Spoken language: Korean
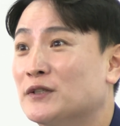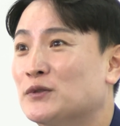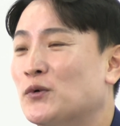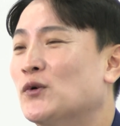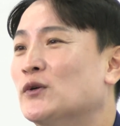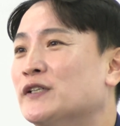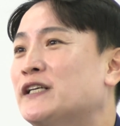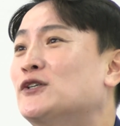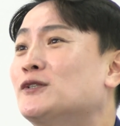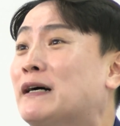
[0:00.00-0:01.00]
그래서 그런 것들
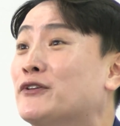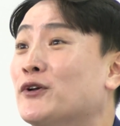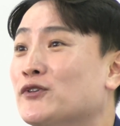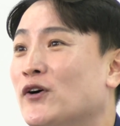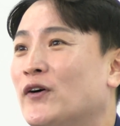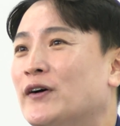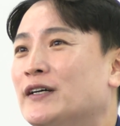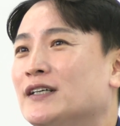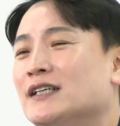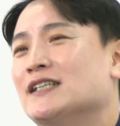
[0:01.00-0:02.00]
책으로 만들어서
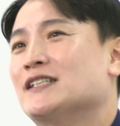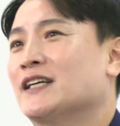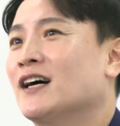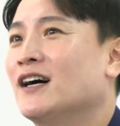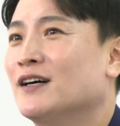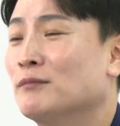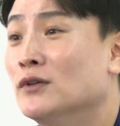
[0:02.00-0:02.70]
제가